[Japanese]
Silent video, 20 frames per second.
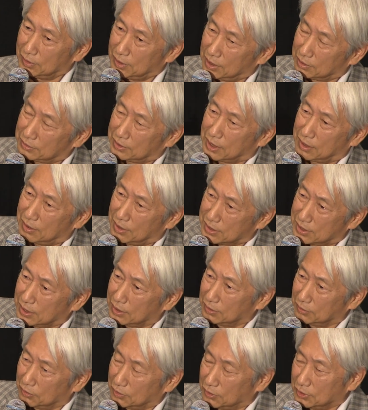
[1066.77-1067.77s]
芥川
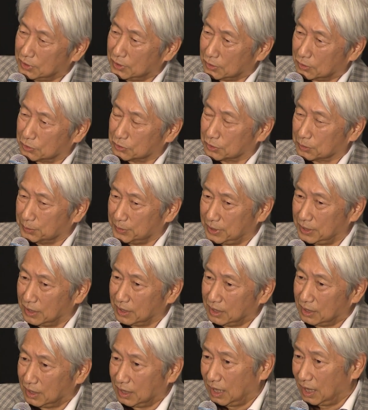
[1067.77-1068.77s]
さんのことを見
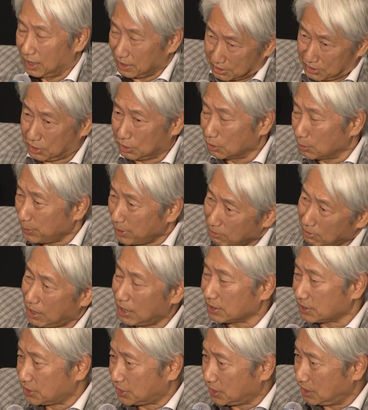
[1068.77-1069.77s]
て「あいつの目
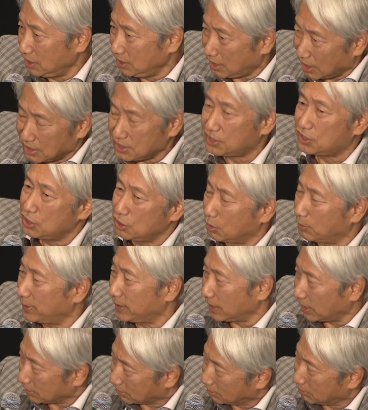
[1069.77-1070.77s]
は診断人の
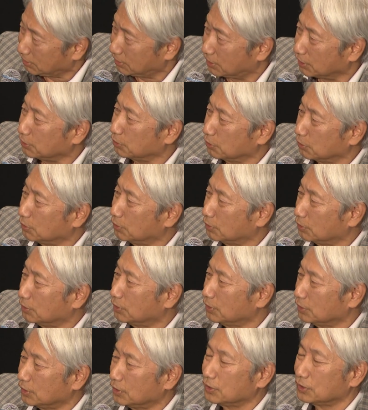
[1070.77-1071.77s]
目だ」ってい
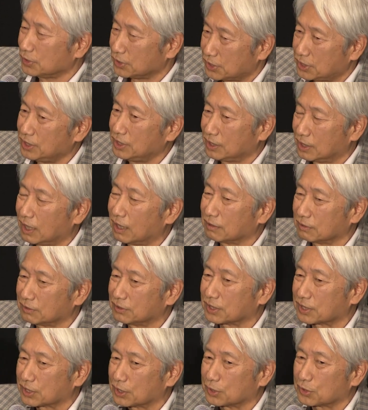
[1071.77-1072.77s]
うシーンがある
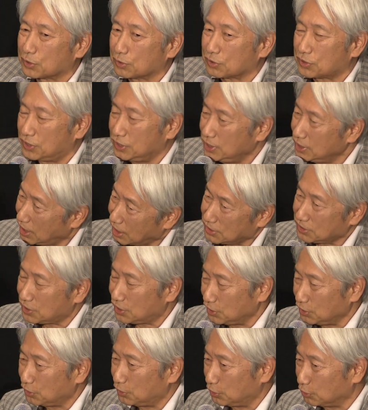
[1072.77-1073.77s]
んですけど、その「診断
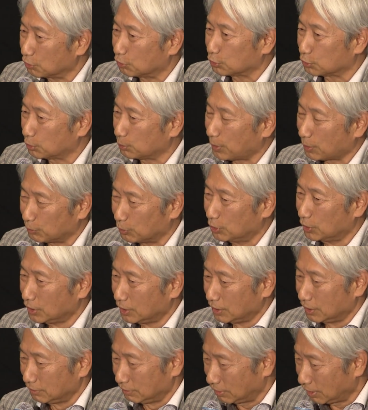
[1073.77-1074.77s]
人」っていう言葉も
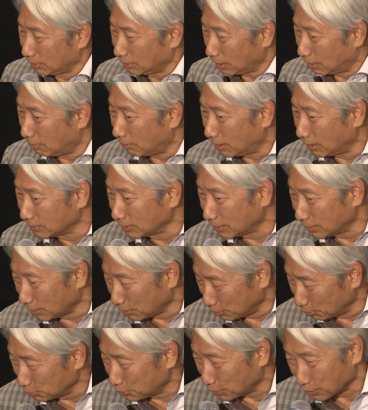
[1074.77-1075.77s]
なんだか分かんない
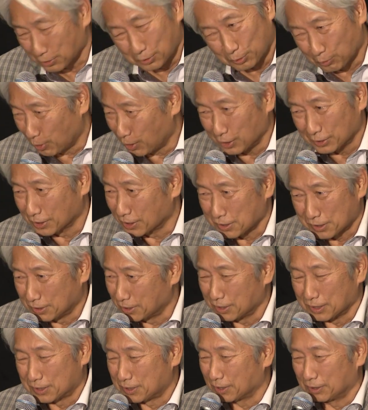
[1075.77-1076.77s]
だろうって「分かんないです
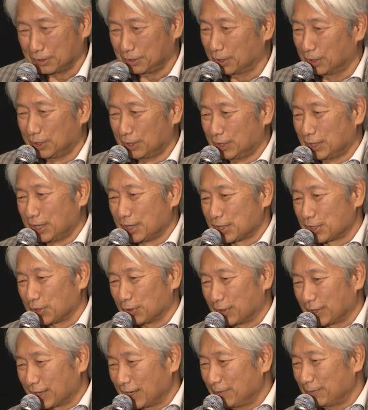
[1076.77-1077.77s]
ね」って言ったら「いや
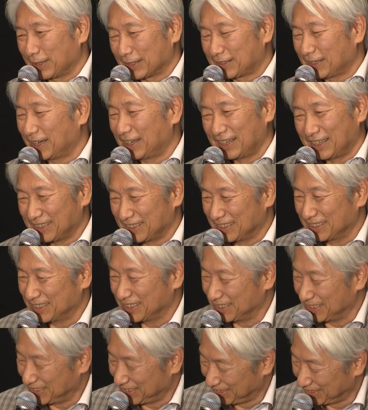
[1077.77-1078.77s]
それがま
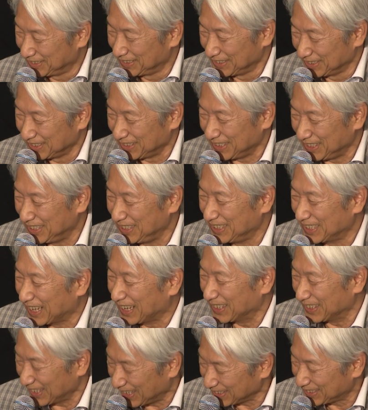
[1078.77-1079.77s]
たいいん
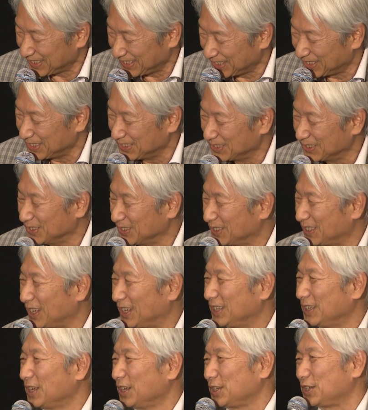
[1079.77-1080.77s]
だよな」っていうん
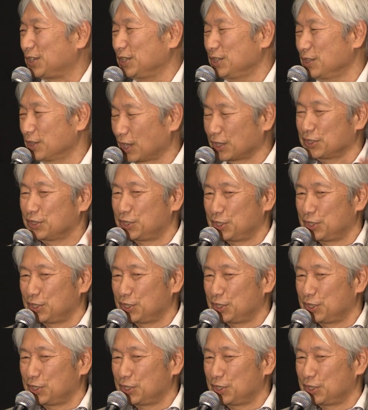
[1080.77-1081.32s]
で「診断